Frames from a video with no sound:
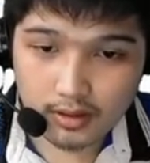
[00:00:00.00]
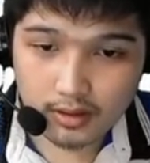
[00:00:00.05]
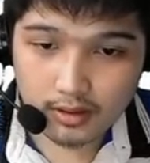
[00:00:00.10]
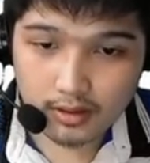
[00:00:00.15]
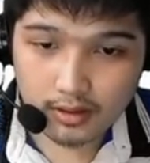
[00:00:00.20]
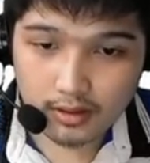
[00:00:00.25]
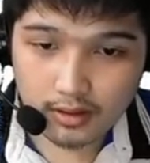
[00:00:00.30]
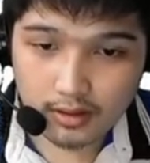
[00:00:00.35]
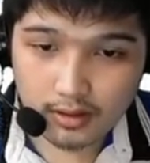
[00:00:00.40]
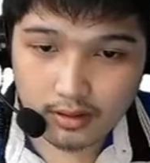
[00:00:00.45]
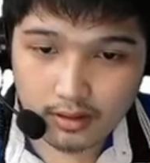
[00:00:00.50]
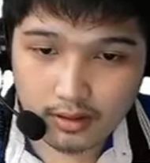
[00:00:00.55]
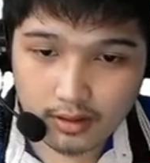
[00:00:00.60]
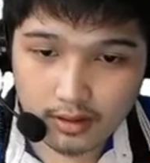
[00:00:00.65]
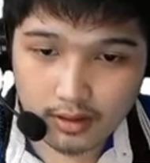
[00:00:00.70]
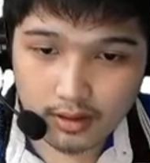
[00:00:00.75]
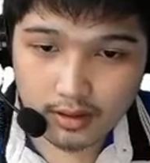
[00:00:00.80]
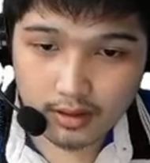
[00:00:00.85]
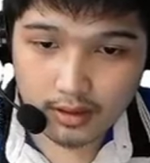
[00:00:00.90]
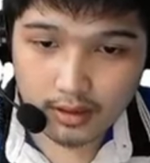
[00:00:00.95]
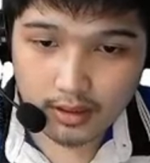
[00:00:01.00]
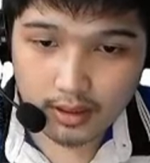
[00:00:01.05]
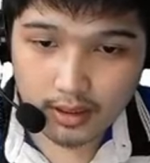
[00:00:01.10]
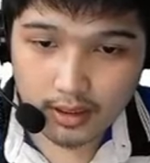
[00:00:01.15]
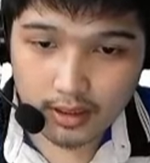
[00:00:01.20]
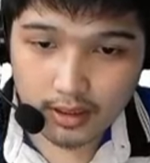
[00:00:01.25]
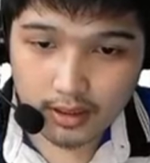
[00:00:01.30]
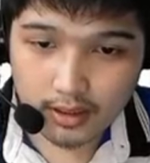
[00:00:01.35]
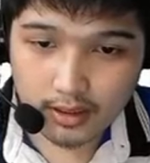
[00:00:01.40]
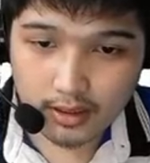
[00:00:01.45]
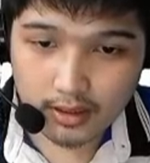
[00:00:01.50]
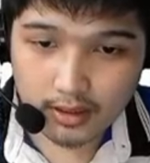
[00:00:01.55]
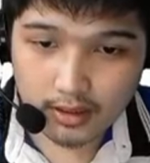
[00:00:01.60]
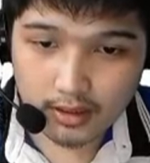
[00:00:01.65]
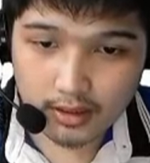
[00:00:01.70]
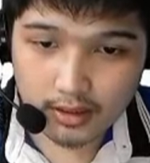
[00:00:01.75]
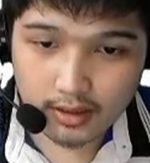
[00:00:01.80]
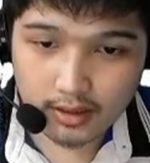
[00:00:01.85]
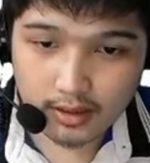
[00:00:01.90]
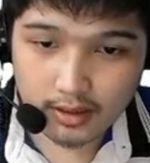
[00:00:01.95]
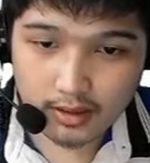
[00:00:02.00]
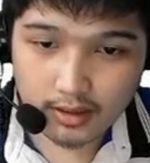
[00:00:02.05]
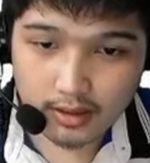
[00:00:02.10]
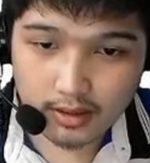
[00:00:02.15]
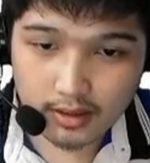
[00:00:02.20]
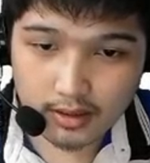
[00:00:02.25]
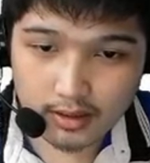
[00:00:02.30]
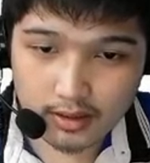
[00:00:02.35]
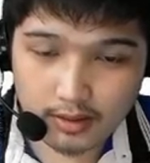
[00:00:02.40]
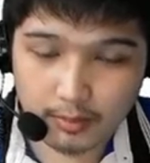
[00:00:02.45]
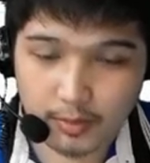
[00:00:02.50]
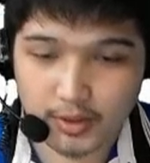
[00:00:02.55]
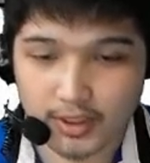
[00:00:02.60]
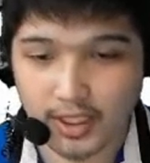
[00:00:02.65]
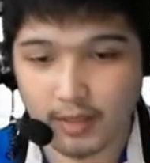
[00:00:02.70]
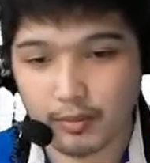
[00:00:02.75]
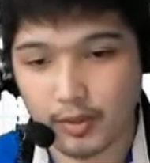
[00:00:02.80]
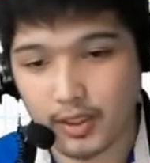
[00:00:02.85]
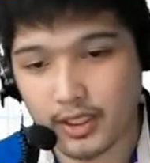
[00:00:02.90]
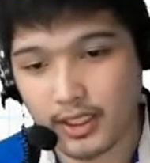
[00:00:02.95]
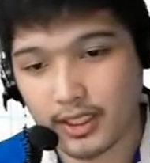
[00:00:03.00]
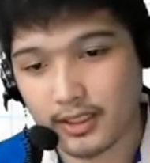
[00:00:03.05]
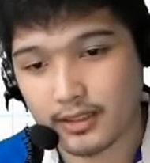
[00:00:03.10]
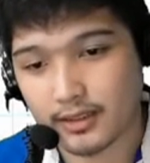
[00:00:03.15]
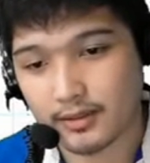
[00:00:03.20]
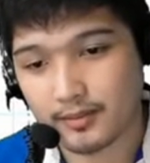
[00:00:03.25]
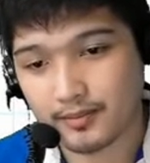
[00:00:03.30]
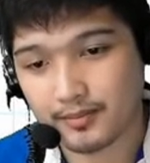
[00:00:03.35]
Okay. So, for example, yan.